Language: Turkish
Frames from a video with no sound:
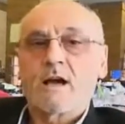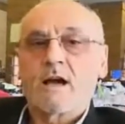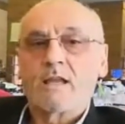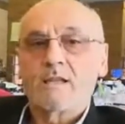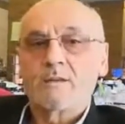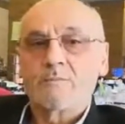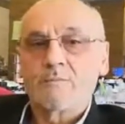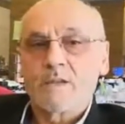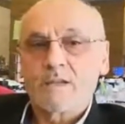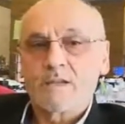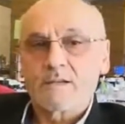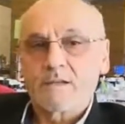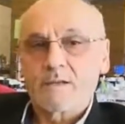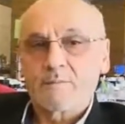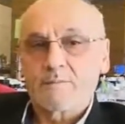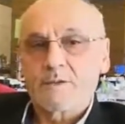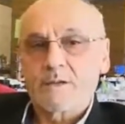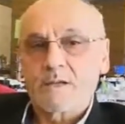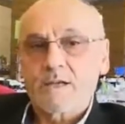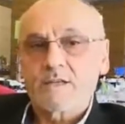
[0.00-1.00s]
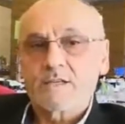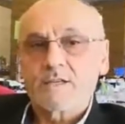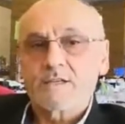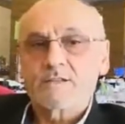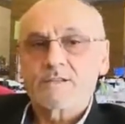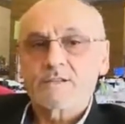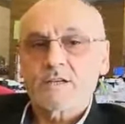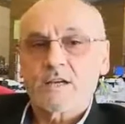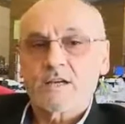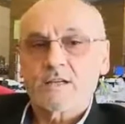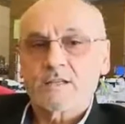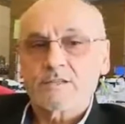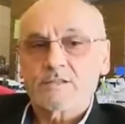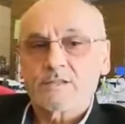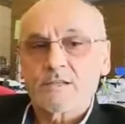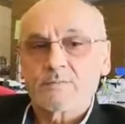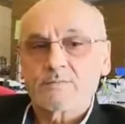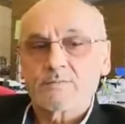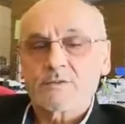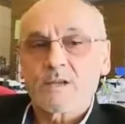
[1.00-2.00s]
alımlarına, perakendeci
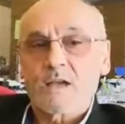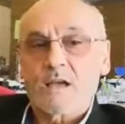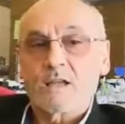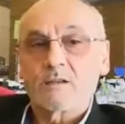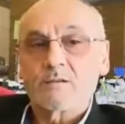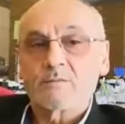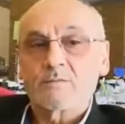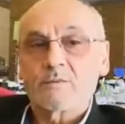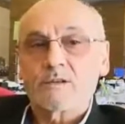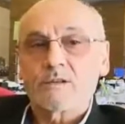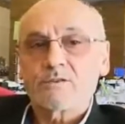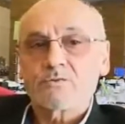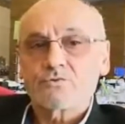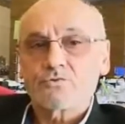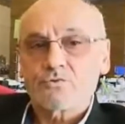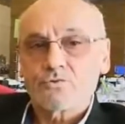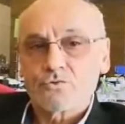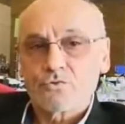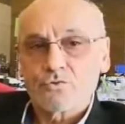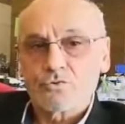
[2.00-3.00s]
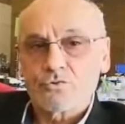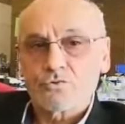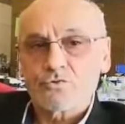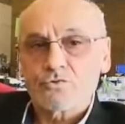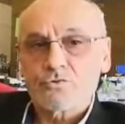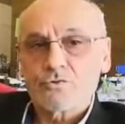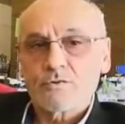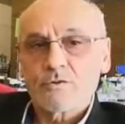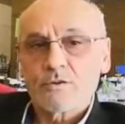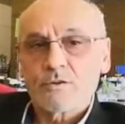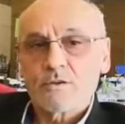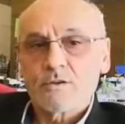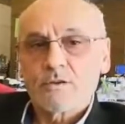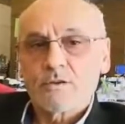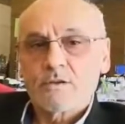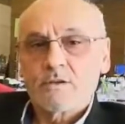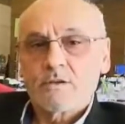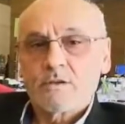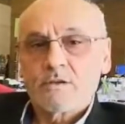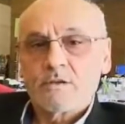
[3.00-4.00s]
kardeşlerimizi alımlara sunuyoruz.
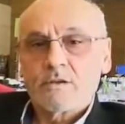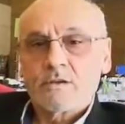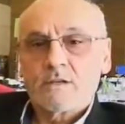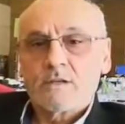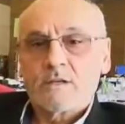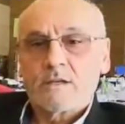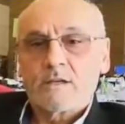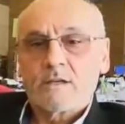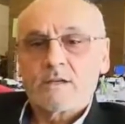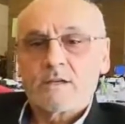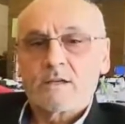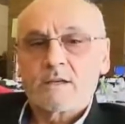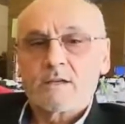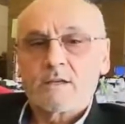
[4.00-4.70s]
E,